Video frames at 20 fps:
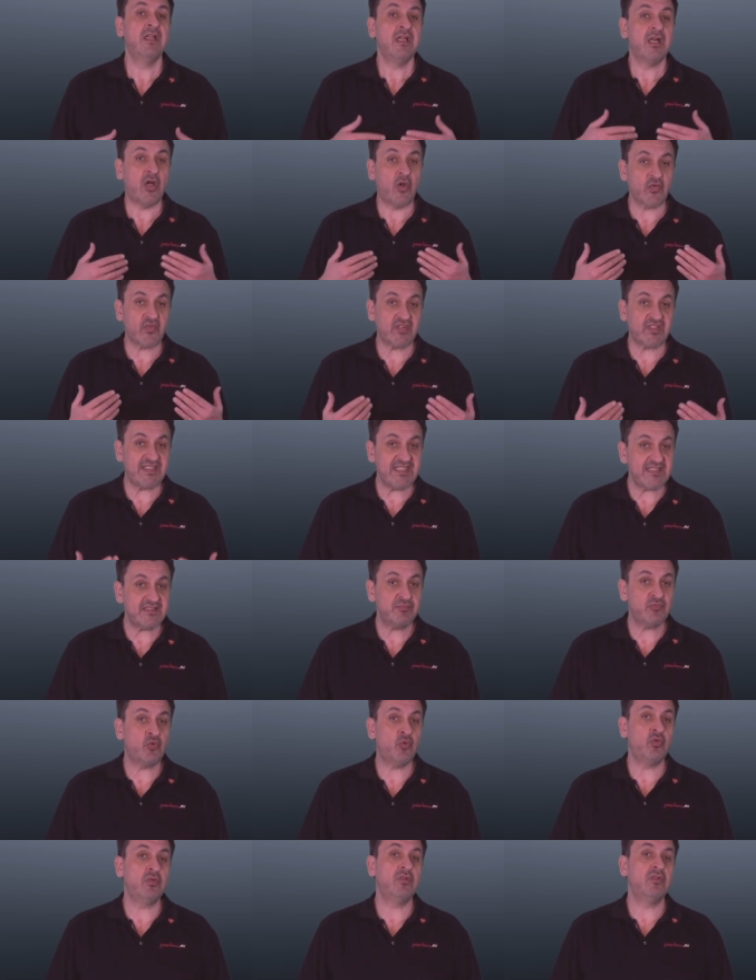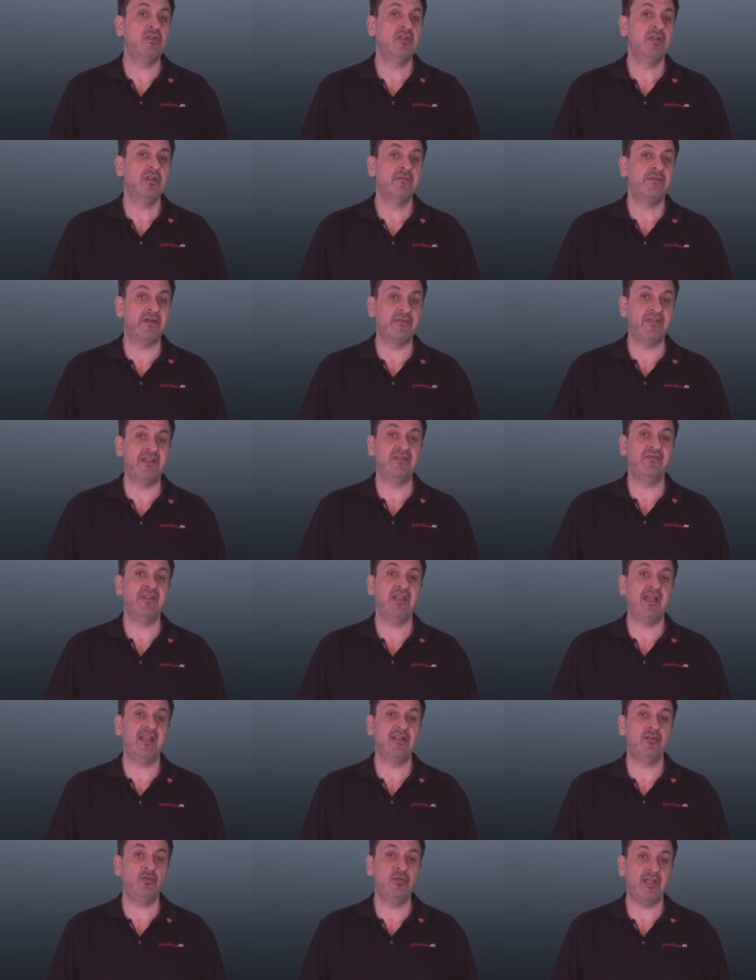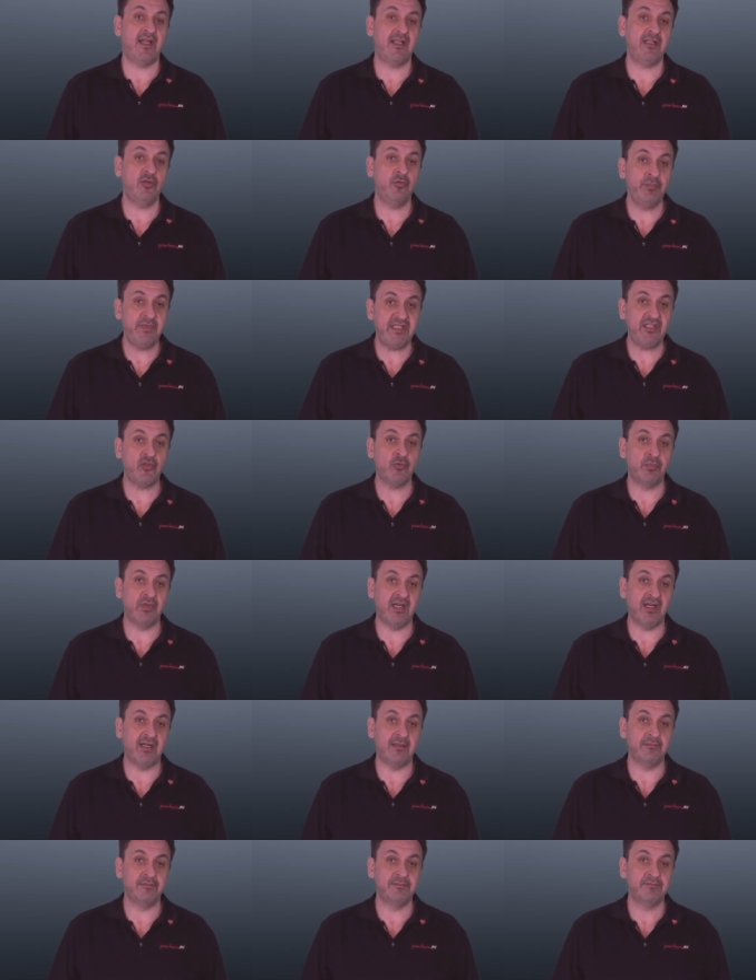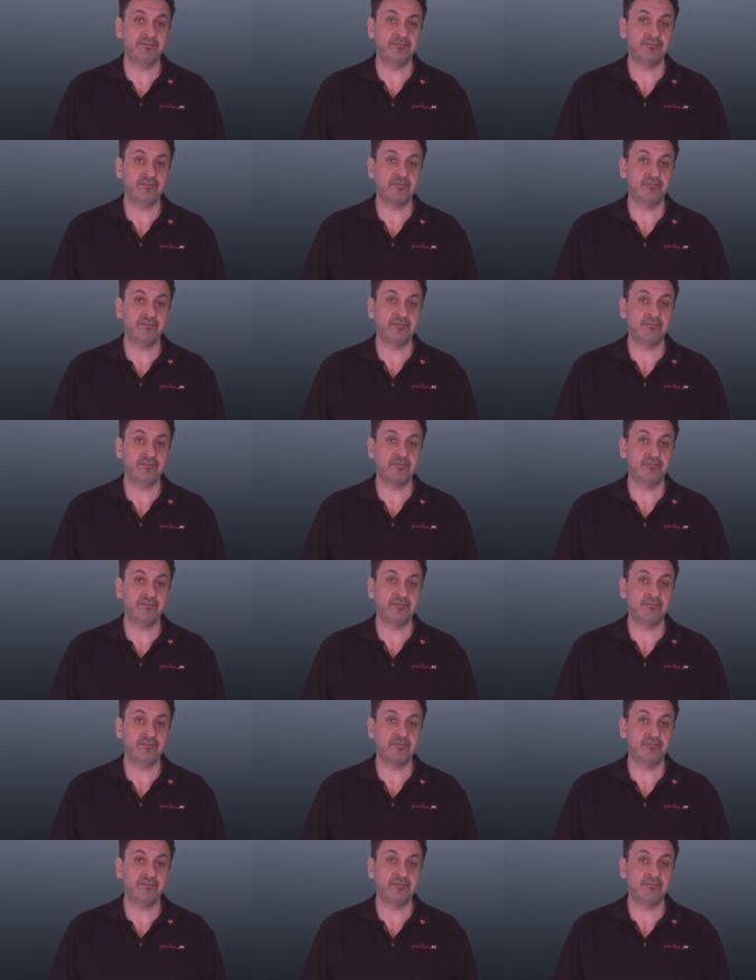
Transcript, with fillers: Aus diesem Grund verwenden wir einen Aluminiumrahmen.